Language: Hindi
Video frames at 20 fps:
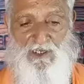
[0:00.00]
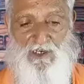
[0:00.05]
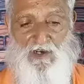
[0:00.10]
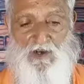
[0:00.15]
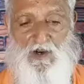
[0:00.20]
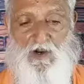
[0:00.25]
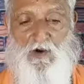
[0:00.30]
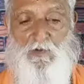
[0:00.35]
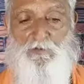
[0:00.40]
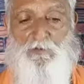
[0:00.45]

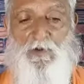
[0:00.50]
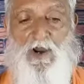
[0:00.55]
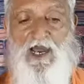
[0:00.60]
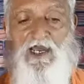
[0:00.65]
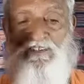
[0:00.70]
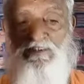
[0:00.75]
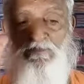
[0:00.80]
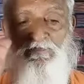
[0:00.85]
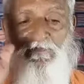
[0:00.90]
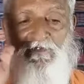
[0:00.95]
पांच
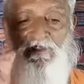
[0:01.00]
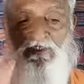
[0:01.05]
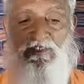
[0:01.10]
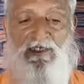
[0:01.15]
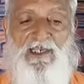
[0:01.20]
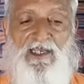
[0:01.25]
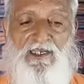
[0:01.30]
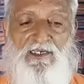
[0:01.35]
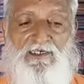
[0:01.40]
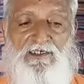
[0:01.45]
पत्तियां
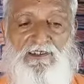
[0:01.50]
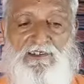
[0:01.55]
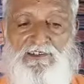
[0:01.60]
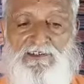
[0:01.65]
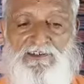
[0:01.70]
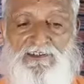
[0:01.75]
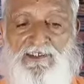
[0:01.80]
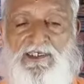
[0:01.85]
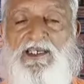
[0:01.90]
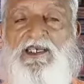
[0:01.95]
इसके
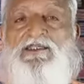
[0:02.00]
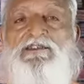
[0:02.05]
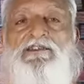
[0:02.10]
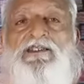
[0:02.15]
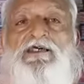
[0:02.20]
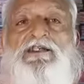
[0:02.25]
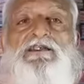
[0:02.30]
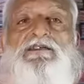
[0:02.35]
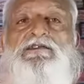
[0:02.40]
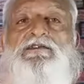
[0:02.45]
अंदर
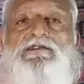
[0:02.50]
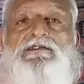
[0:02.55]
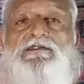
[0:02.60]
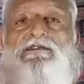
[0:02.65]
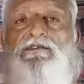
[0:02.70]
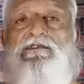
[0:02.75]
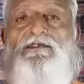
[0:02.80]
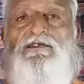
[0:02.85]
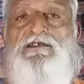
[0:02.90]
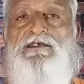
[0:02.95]

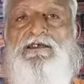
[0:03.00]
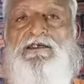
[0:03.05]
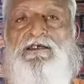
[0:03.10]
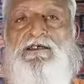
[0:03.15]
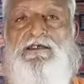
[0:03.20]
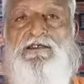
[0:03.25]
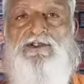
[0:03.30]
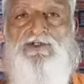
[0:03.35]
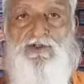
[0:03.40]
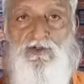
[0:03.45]

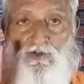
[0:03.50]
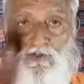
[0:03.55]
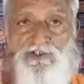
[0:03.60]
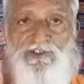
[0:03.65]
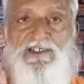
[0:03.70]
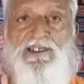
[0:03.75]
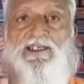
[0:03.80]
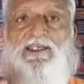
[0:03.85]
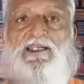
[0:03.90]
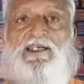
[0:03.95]
तुलसी
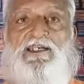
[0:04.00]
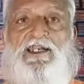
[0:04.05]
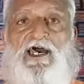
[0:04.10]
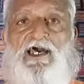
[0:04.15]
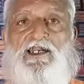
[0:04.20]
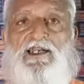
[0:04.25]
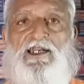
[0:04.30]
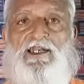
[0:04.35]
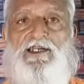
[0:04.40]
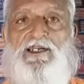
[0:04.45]
की डाल
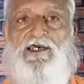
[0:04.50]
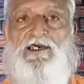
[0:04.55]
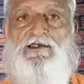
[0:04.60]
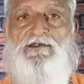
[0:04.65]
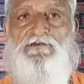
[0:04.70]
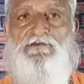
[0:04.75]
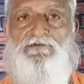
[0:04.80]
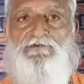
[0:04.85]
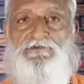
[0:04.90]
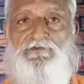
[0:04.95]
लेना
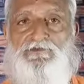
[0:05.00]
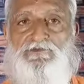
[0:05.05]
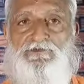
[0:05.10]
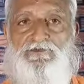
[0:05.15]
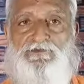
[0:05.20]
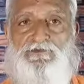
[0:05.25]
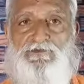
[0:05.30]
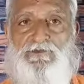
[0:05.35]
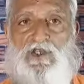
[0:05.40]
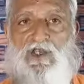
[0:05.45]

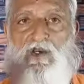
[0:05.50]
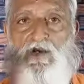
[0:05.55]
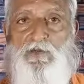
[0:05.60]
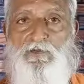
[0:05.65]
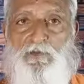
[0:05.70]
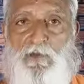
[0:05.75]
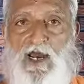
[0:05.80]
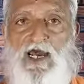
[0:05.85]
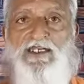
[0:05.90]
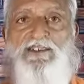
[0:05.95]

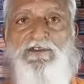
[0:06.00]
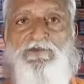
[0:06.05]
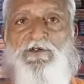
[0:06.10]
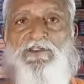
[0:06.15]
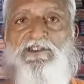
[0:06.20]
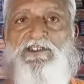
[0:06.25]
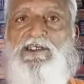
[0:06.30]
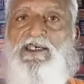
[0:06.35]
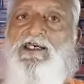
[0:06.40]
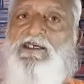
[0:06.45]
पांच
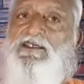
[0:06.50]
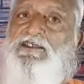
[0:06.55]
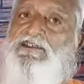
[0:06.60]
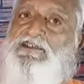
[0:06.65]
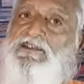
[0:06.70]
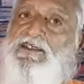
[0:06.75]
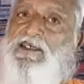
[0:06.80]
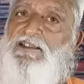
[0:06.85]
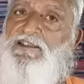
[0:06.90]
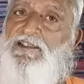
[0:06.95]
पत्तियां इसके
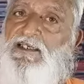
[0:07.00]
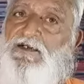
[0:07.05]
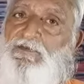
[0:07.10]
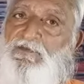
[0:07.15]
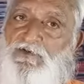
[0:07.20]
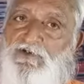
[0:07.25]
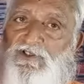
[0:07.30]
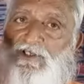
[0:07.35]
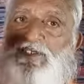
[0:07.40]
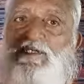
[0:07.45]
अंदर
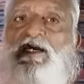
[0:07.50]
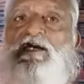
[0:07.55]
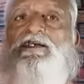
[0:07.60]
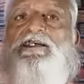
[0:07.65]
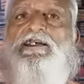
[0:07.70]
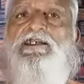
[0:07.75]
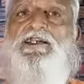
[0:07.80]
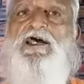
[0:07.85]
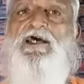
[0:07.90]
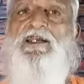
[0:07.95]
पुदीना की
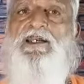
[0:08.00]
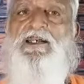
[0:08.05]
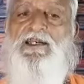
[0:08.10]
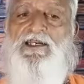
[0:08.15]
डाल लेना